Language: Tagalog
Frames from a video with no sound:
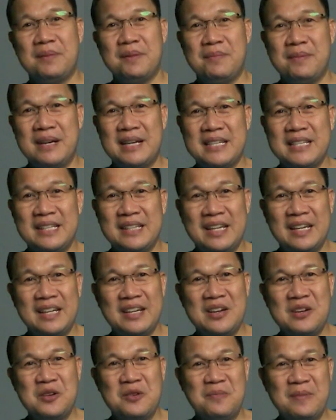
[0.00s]
naman kasi
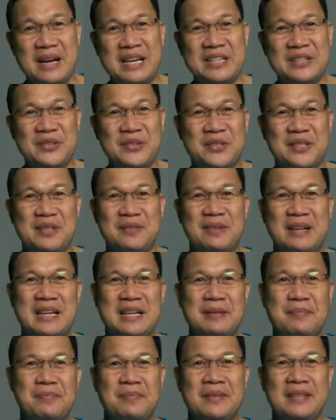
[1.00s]
talagang gumastos, di ba?
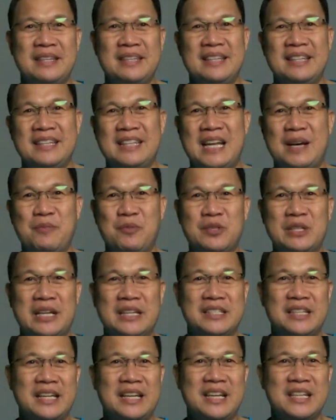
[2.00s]
Tapos
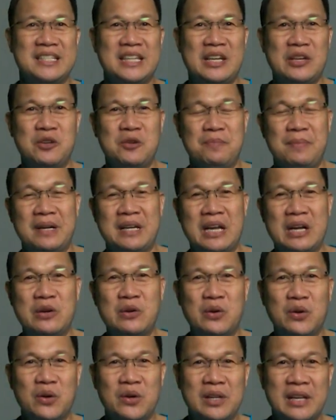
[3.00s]
ang saya-saya nung pag
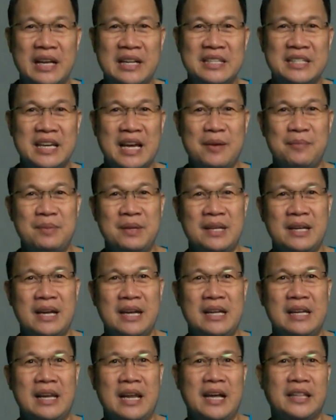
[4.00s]
nag-online shopping
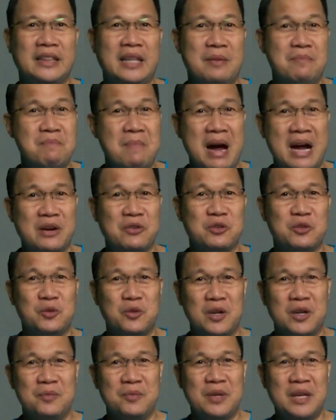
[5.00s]
ka, eh, lahat ng
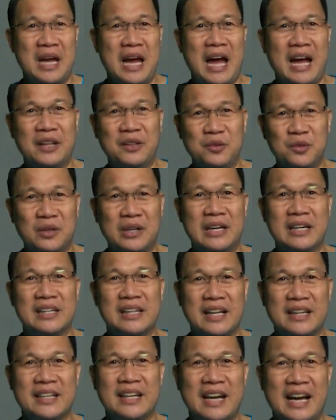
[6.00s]
magustuhan mo, eh, add to cart
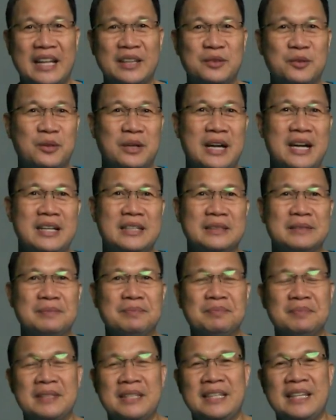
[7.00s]
lang ng add to cart.
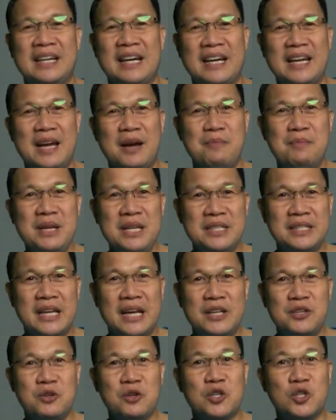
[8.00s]
Kaya
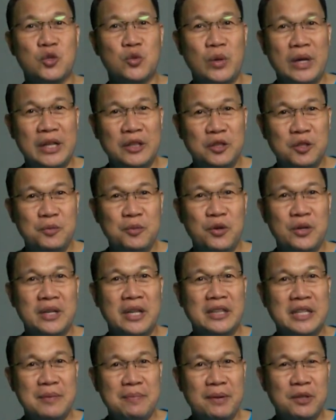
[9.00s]
minsan, yung sweldo mo na
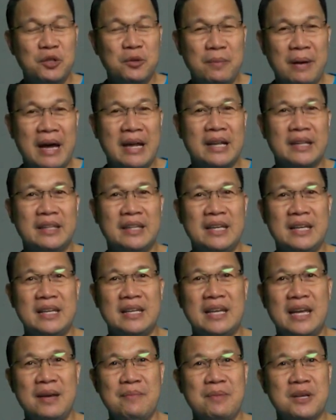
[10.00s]
di pa
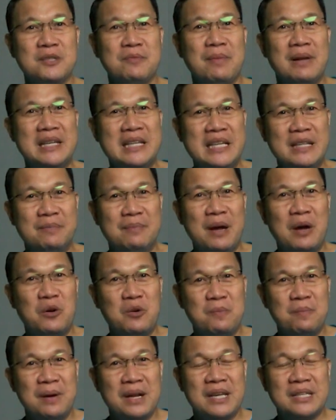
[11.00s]
dumarating, eh mas maliit pa
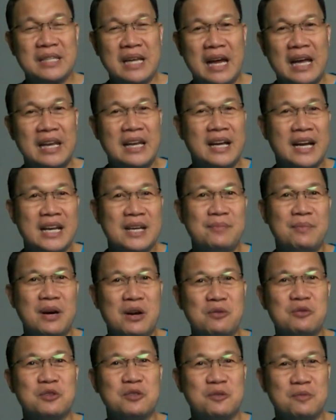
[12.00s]
kumpara sa halaga ng
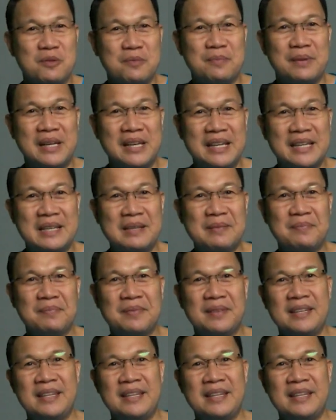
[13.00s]
mga gusto mong bilhin.